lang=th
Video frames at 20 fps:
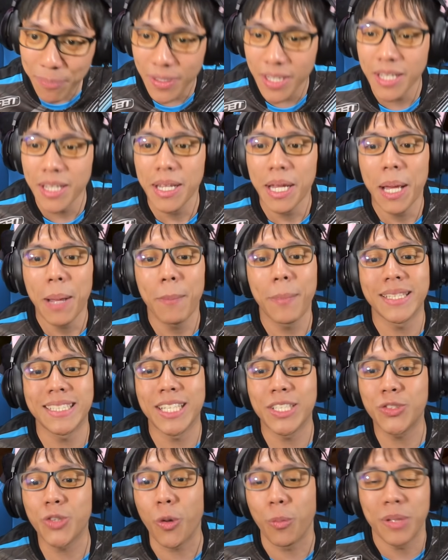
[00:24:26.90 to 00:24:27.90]
ฟมัน
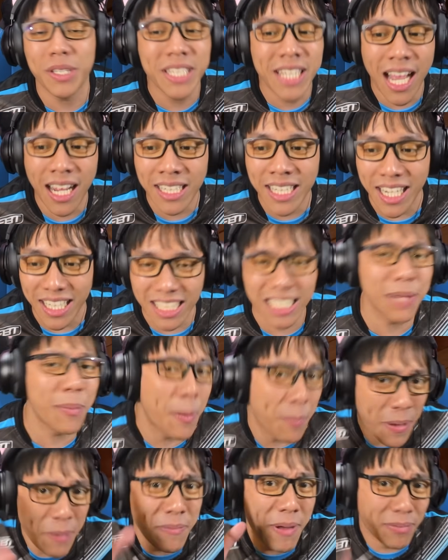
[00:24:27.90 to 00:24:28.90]
จะจบหรือยังเนี่ย คือ
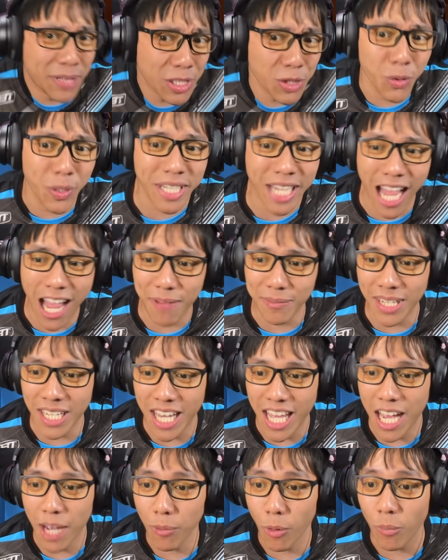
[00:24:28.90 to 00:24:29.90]
มันเป็นแบบที่สวยงามแล้ว
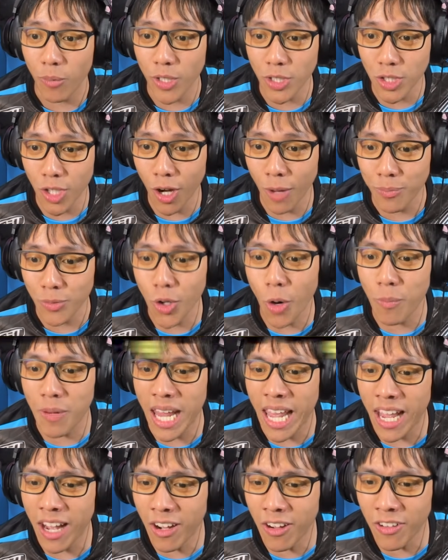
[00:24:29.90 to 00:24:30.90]
แหละครับ ผมก็ชอบ จบ
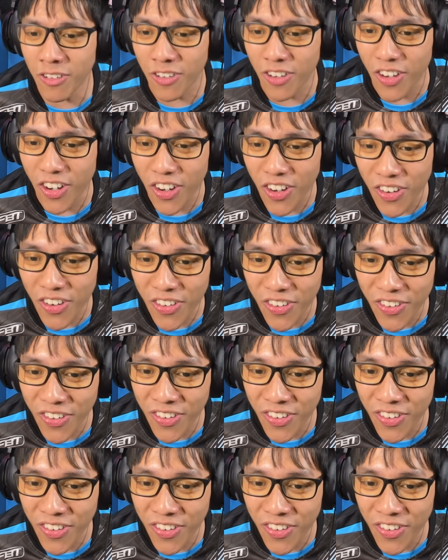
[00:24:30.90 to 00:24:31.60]
แล้ว โอ้